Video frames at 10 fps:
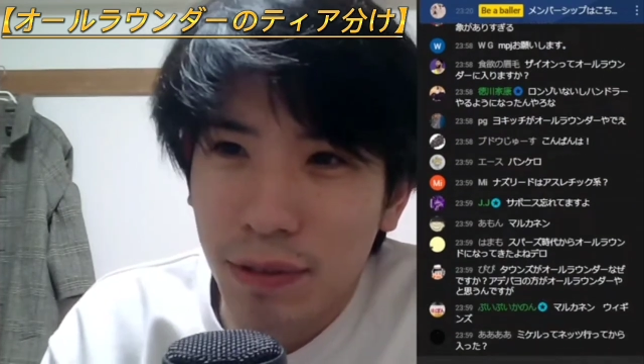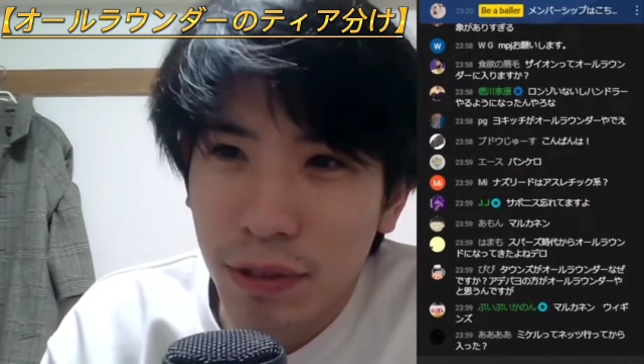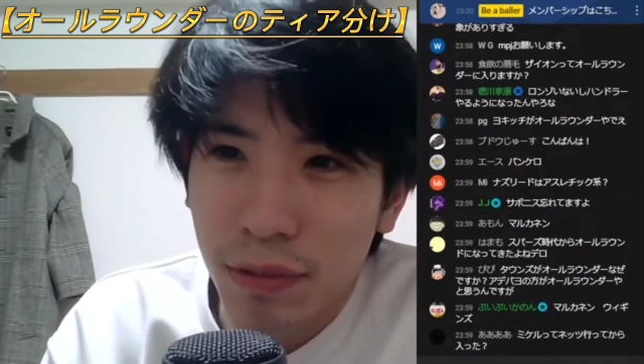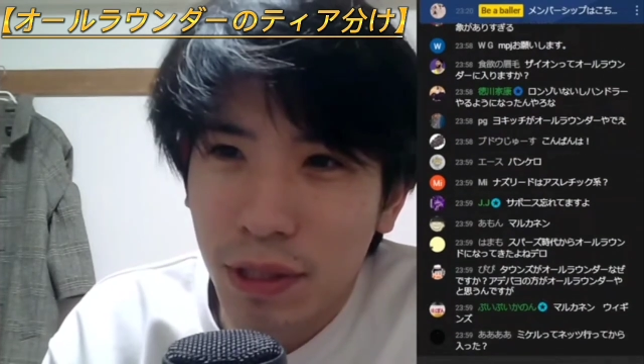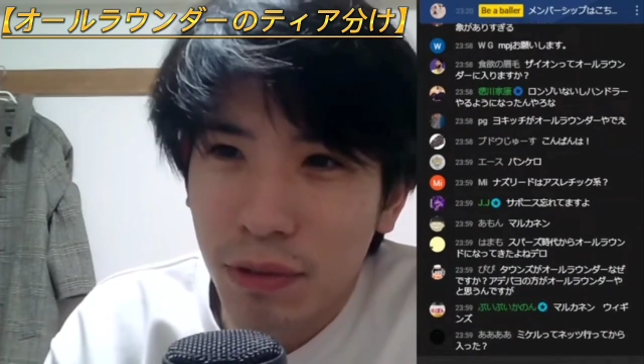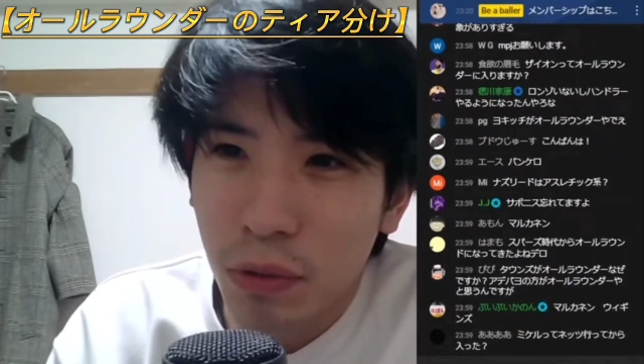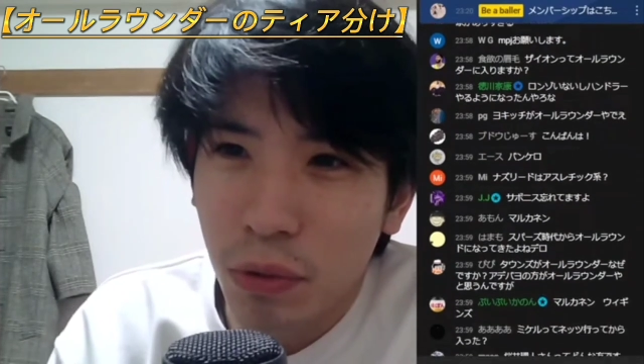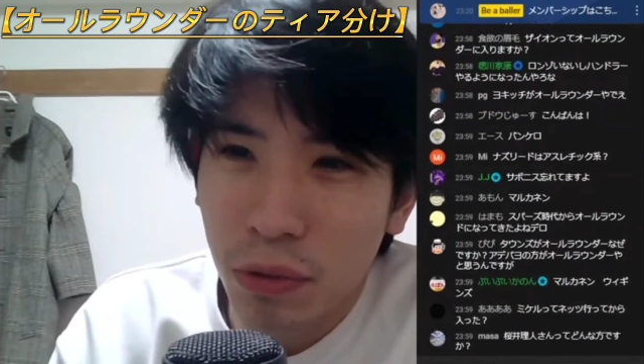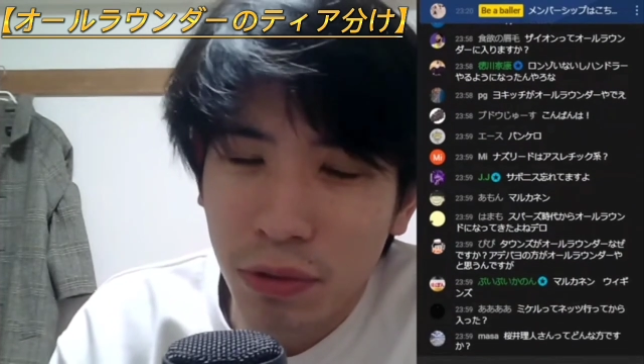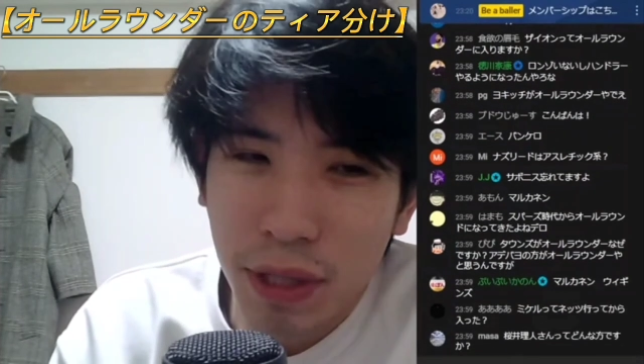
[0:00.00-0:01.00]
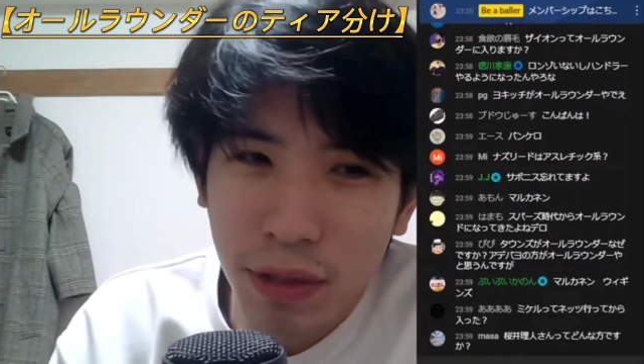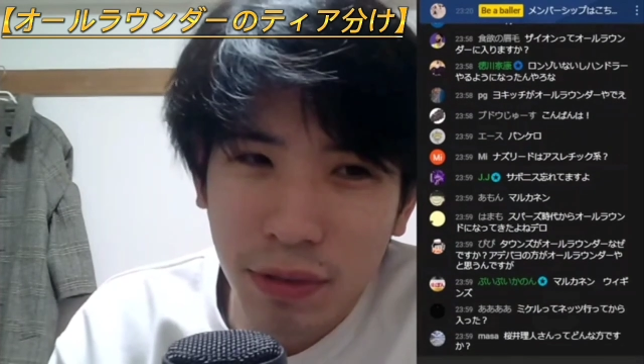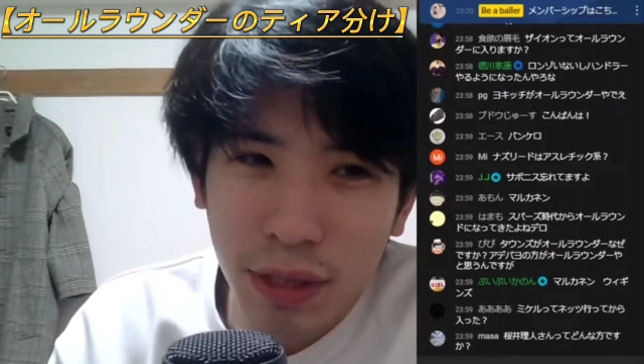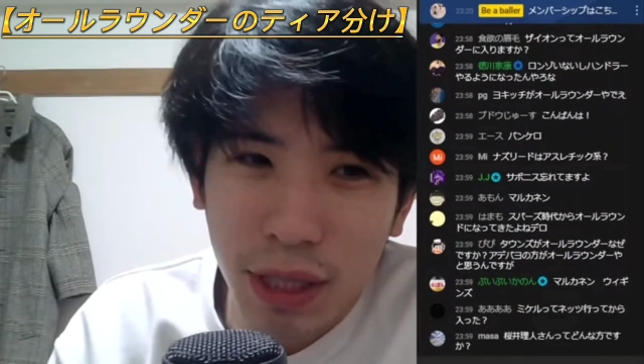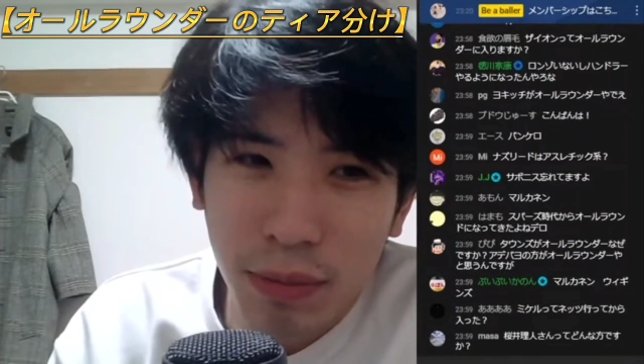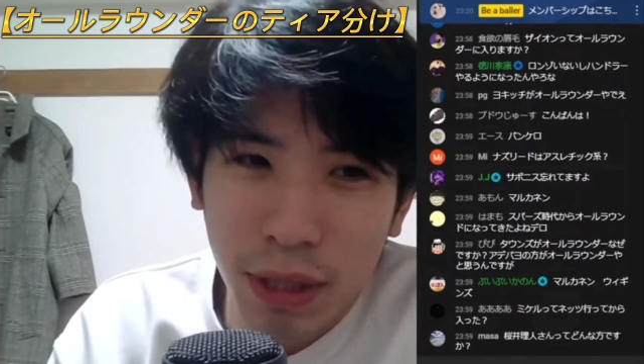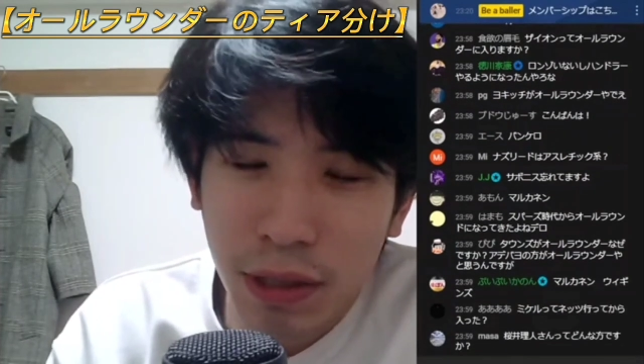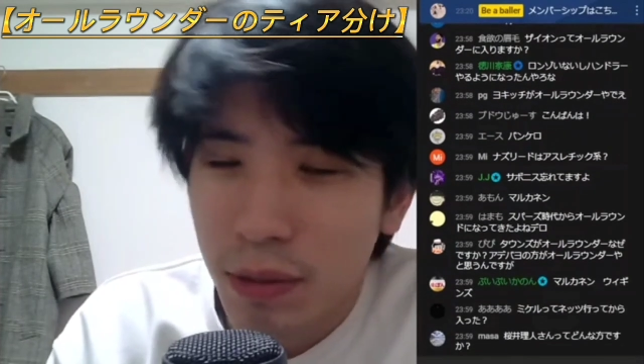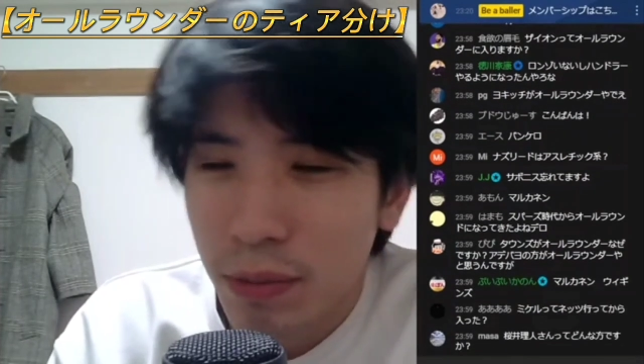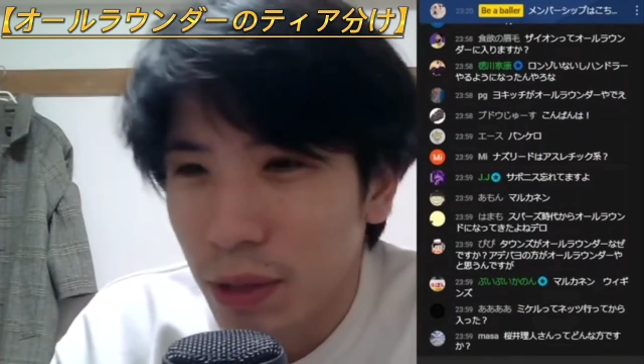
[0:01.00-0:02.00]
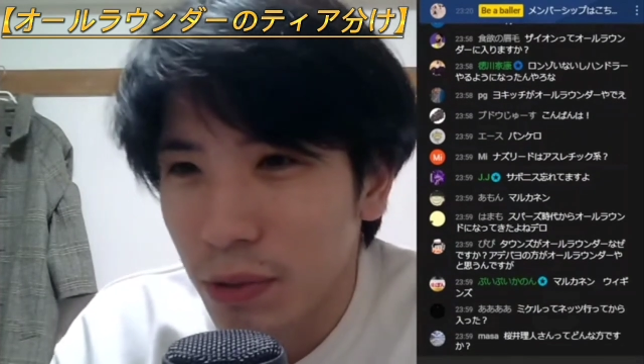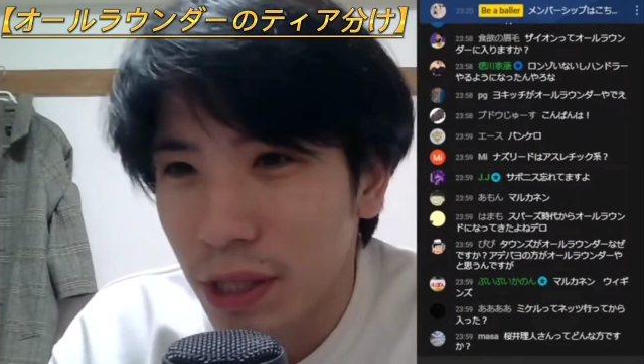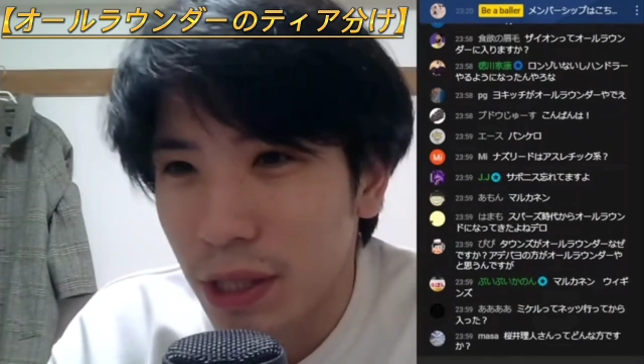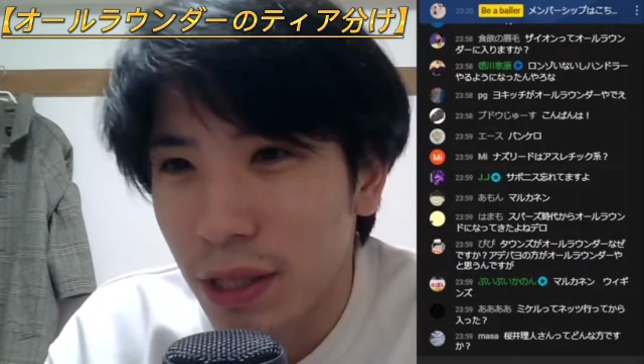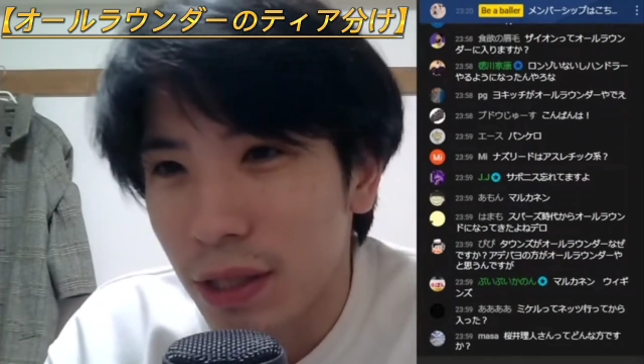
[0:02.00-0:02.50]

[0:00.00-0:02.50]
そうなるとオールラウンダービッグマンをね